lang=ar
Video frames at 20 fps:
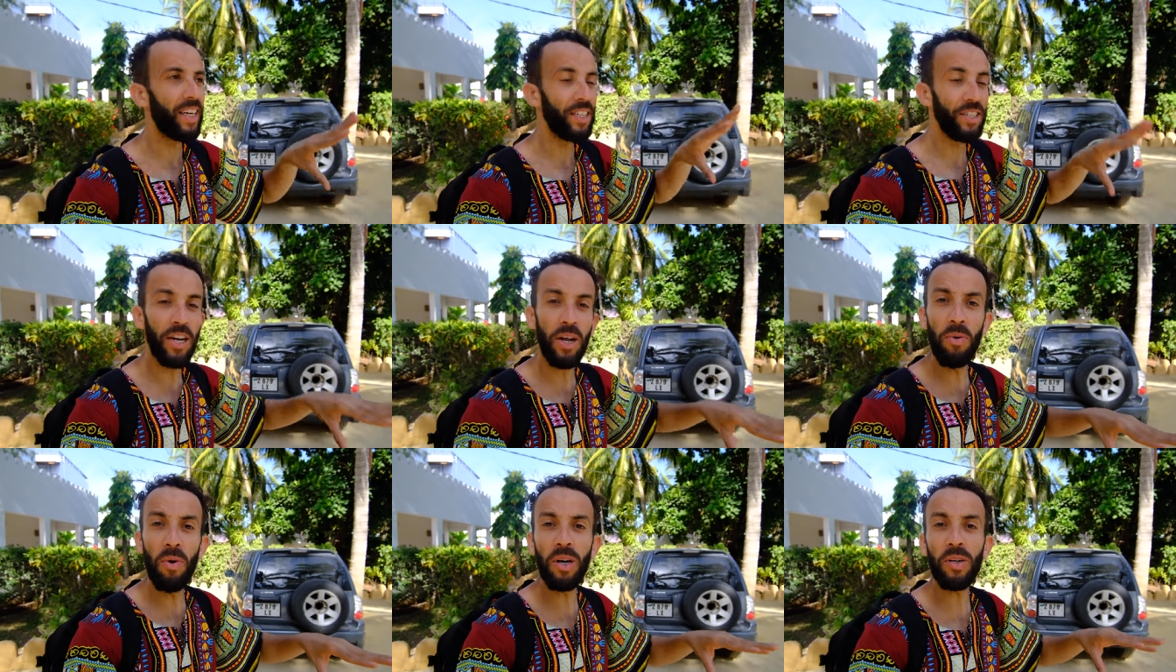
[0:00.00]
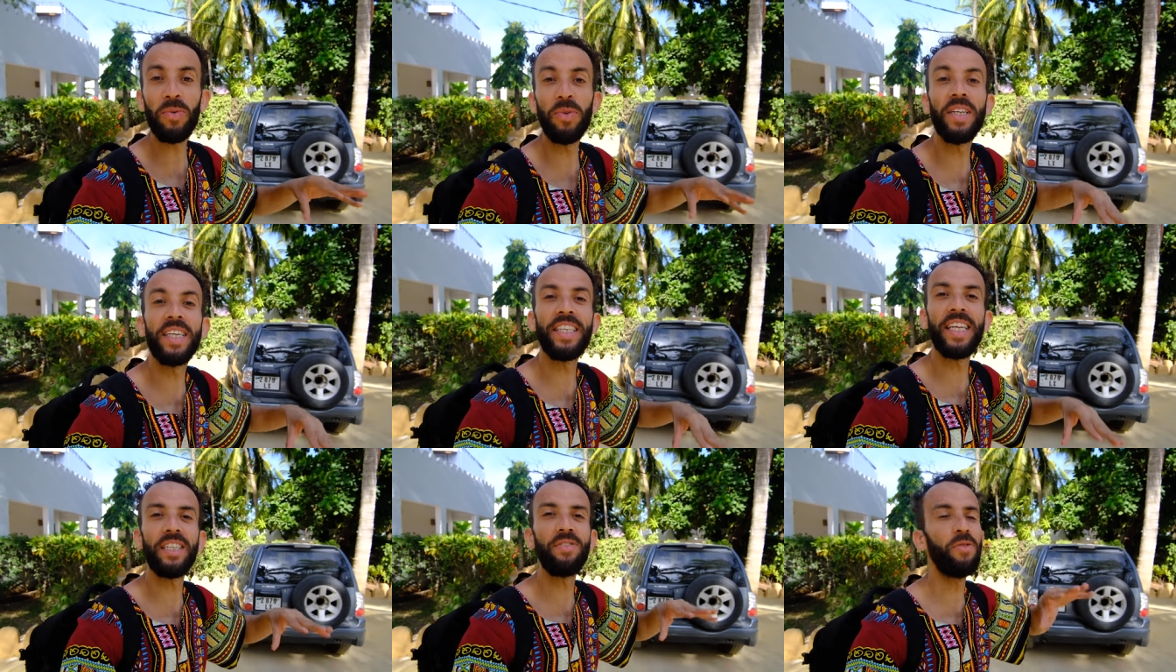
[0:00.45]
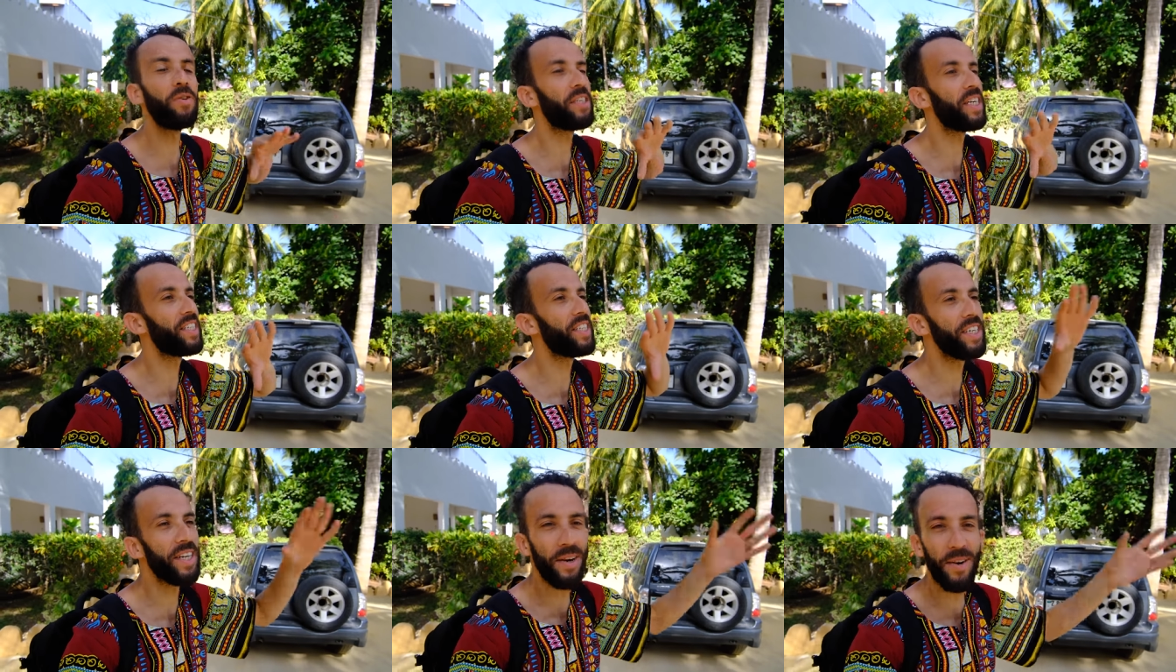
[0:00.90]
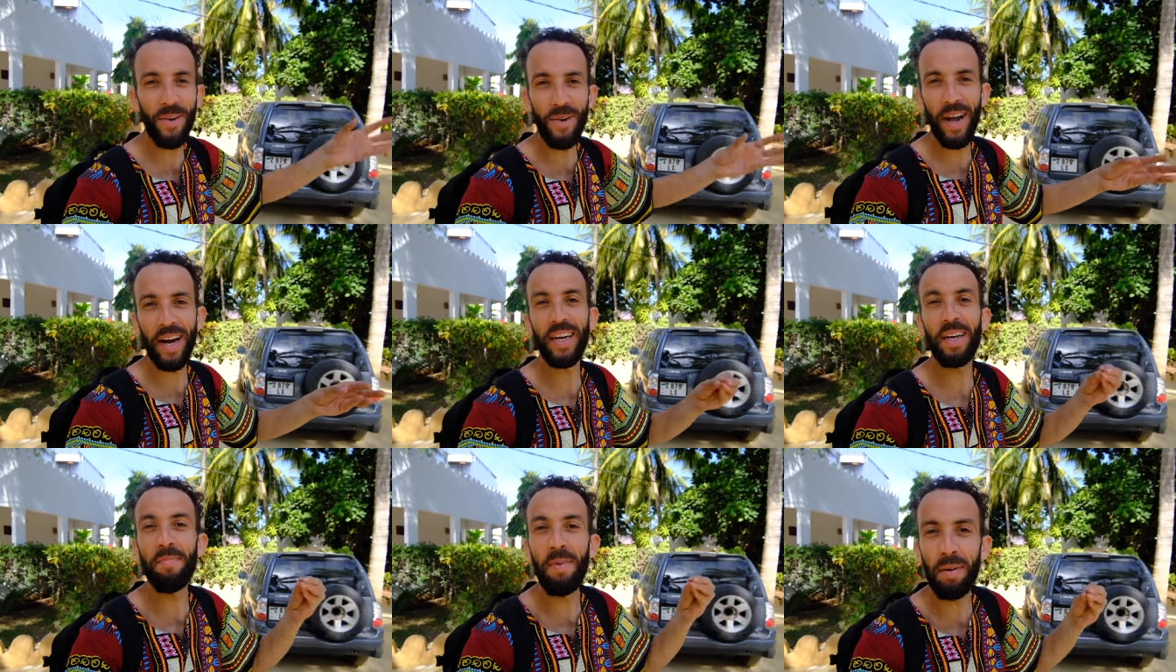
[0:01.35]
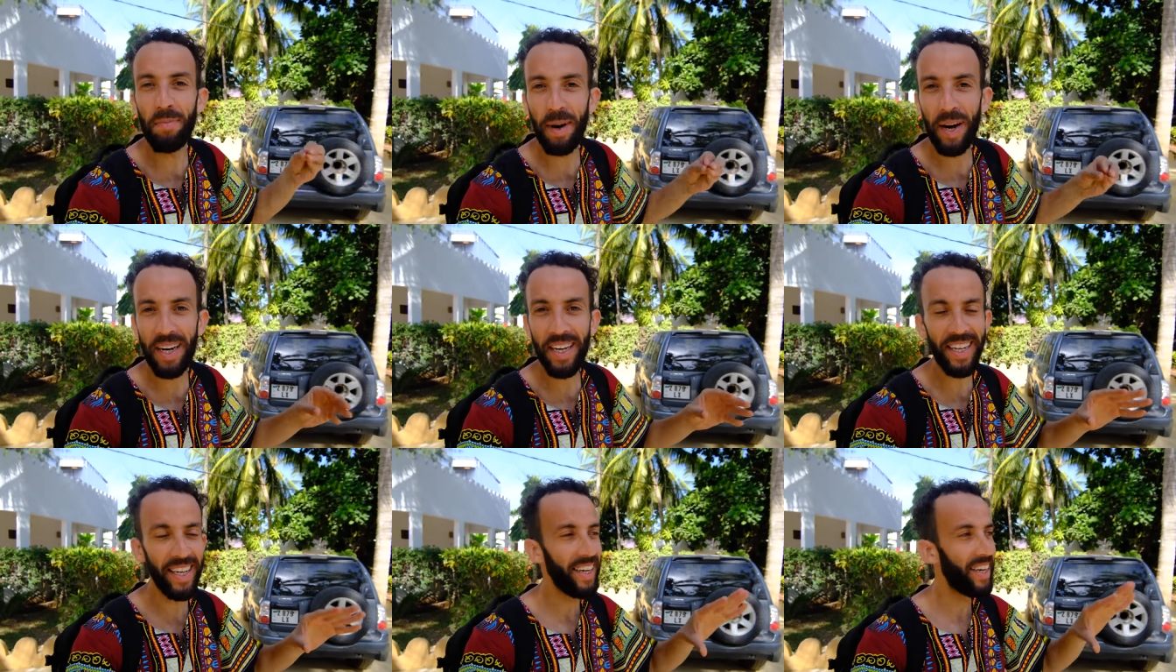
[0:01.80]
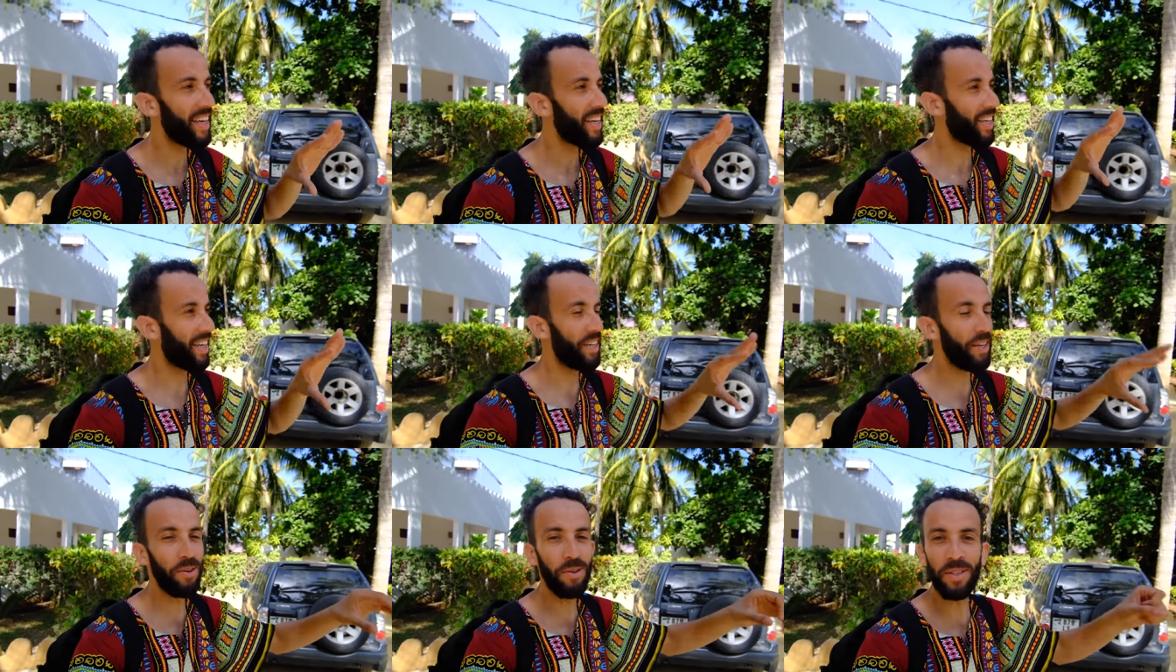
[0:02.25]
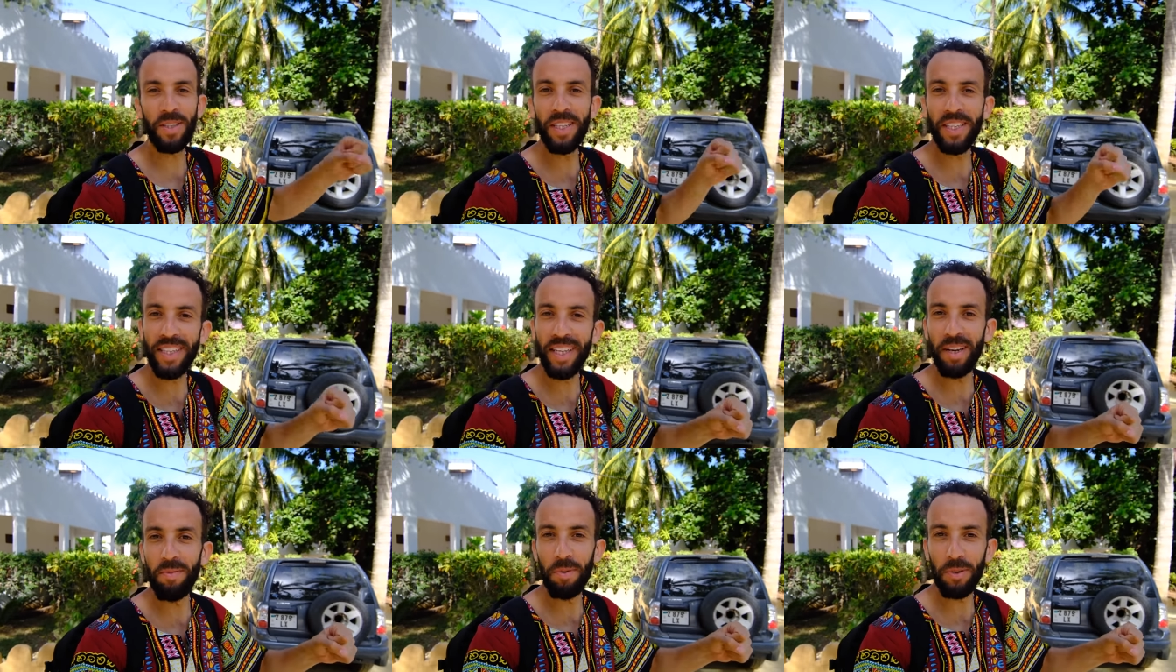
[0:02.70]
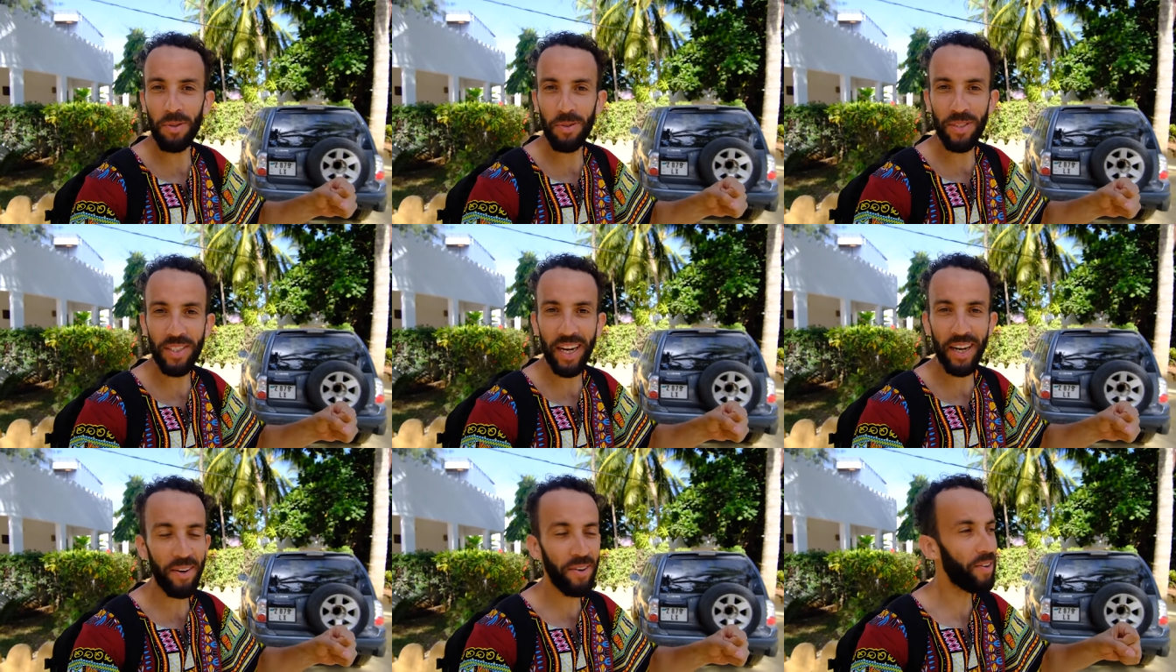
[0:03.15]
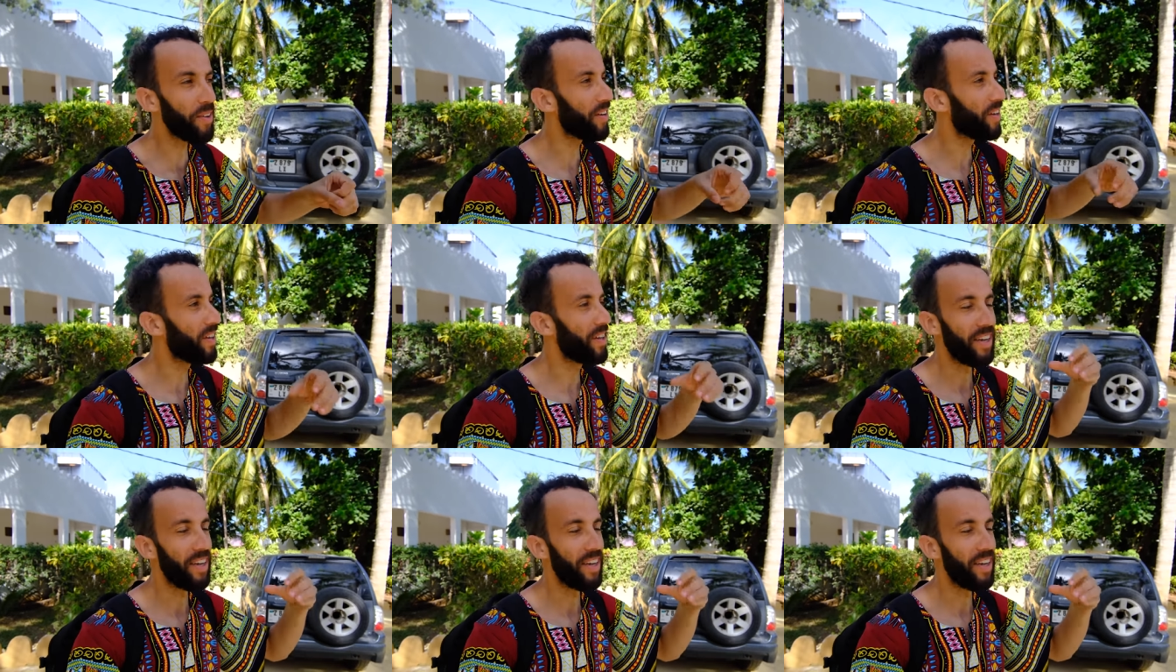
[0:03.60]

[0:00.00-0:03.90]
جا الوقت وين نكتشفوا الجزيره كلها كيما بالي يعني كنت ندي الموتوسايكل